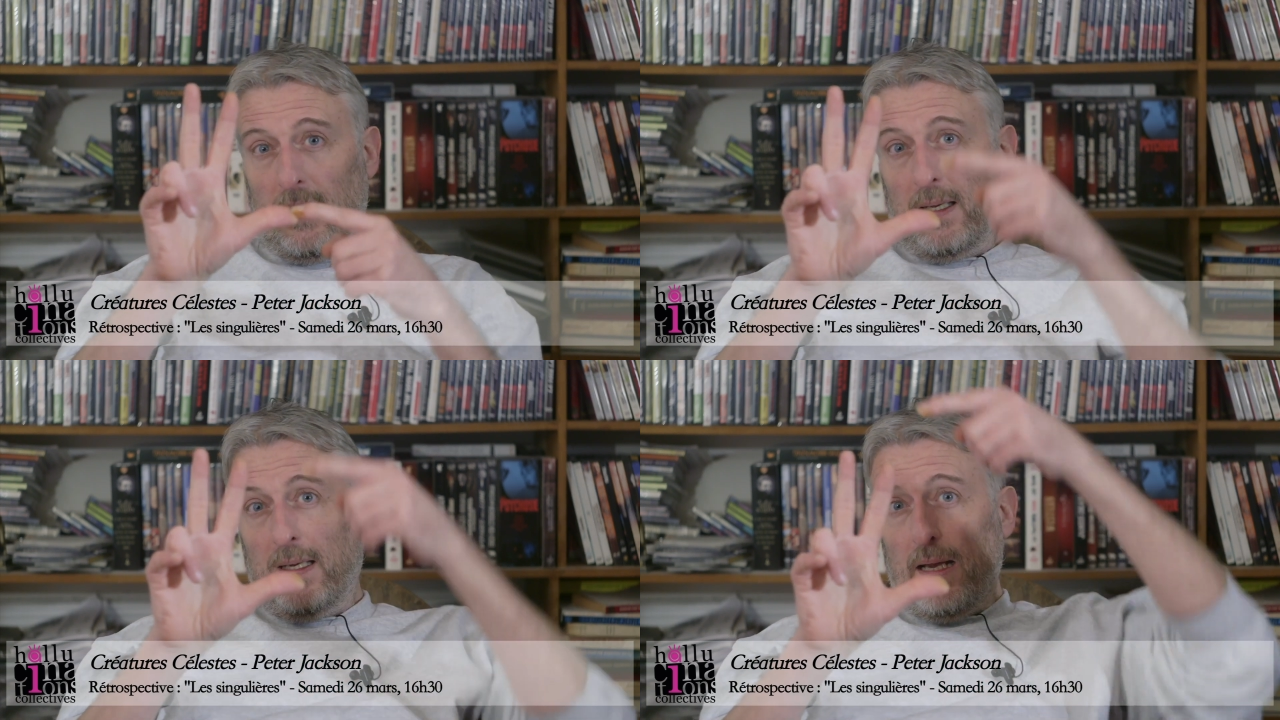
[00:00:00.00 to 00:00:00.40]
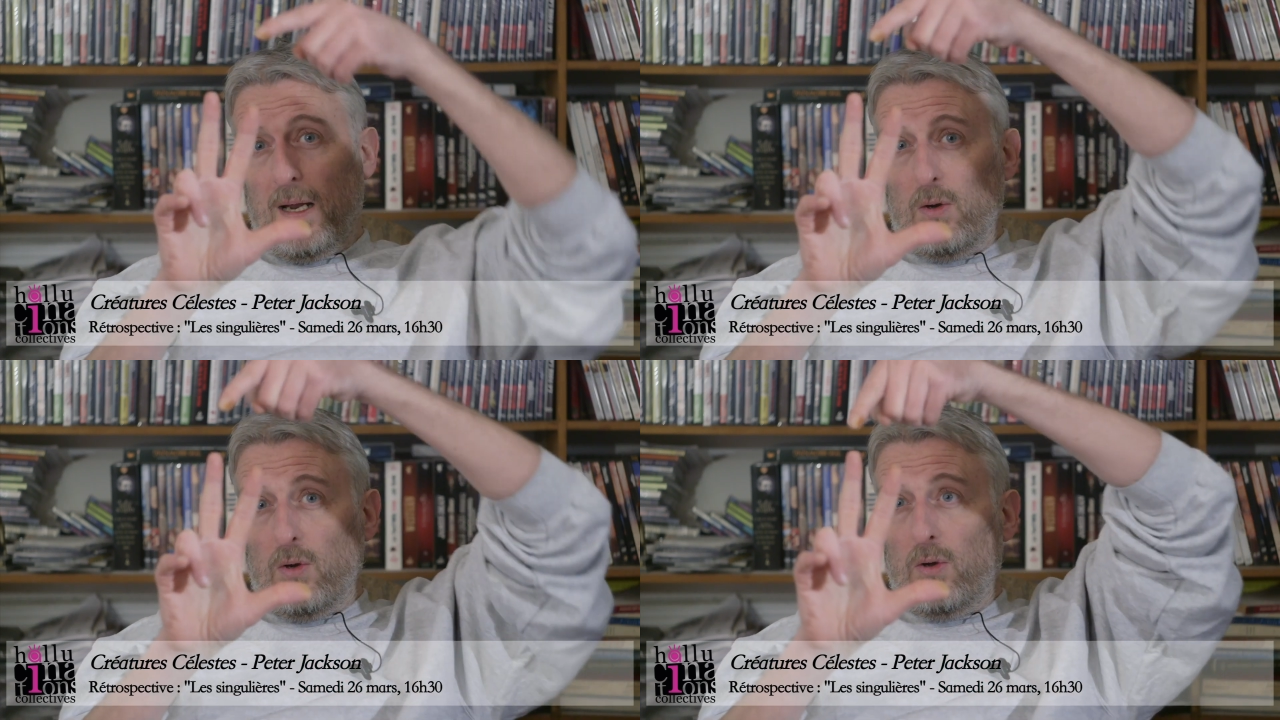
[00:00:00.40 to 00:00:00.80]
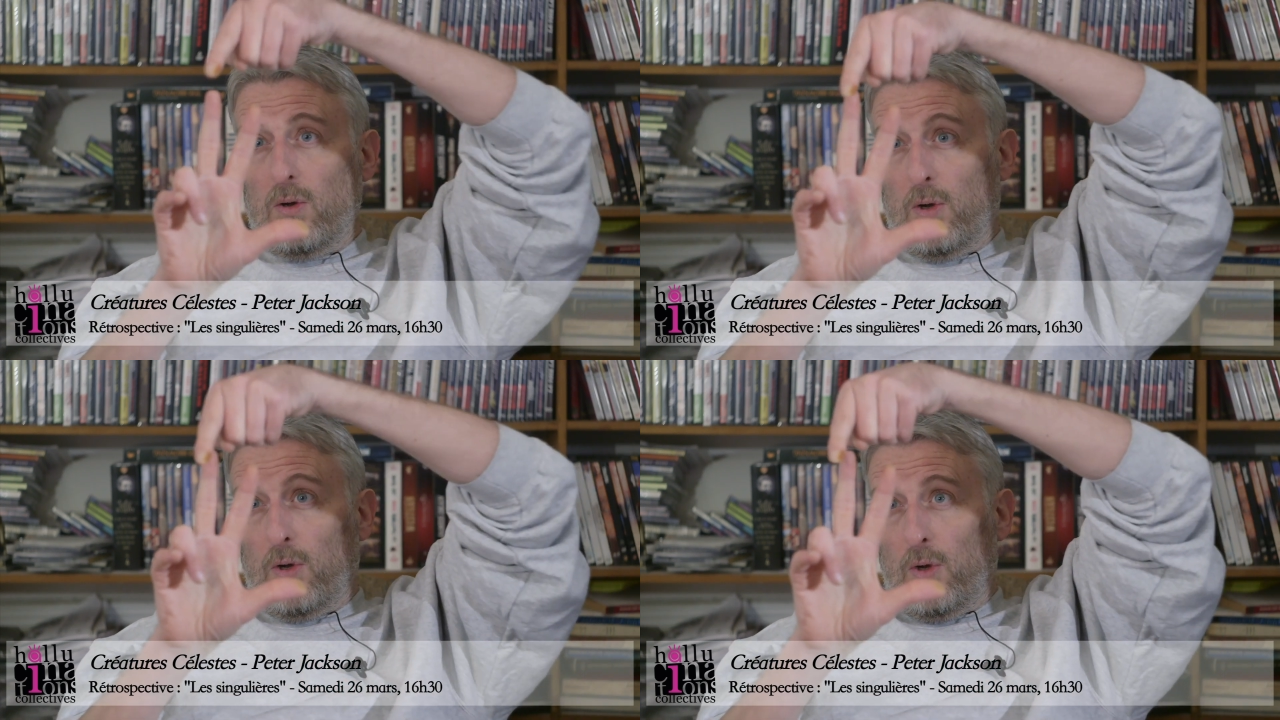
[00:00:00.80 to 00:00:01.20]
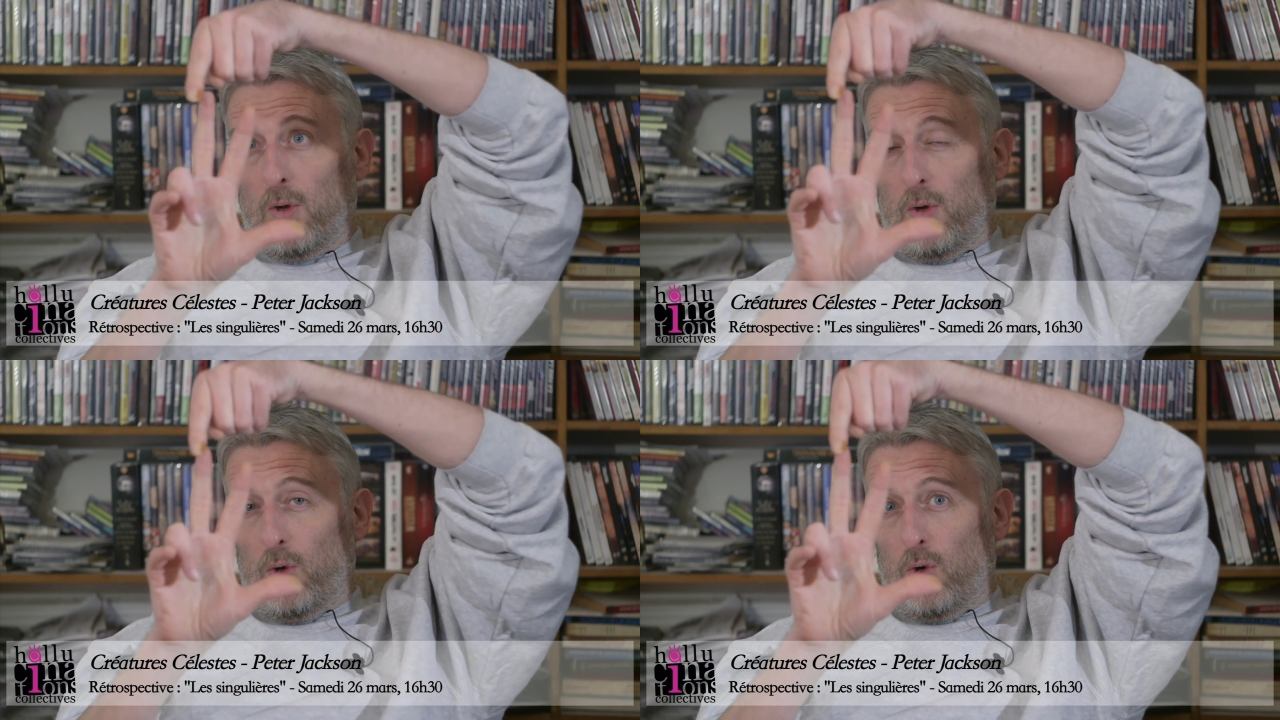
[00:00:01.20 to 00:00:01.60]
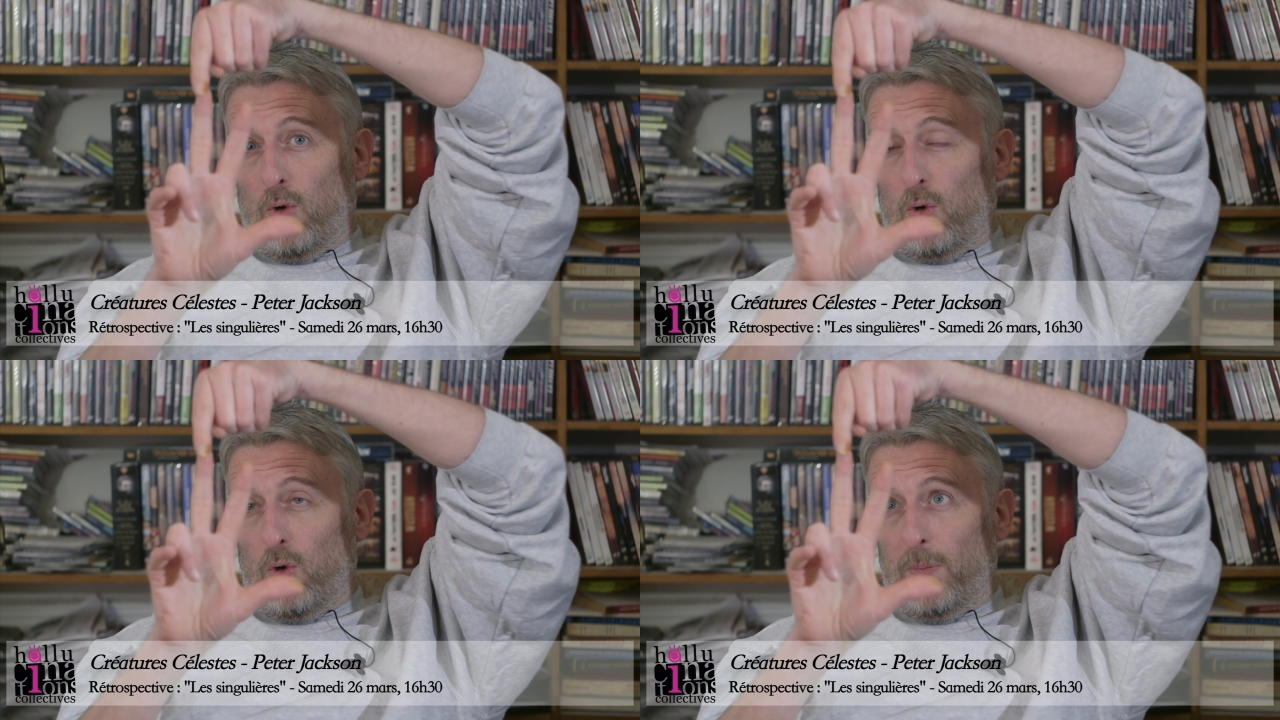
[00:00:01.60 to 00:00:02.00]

Il y a le le,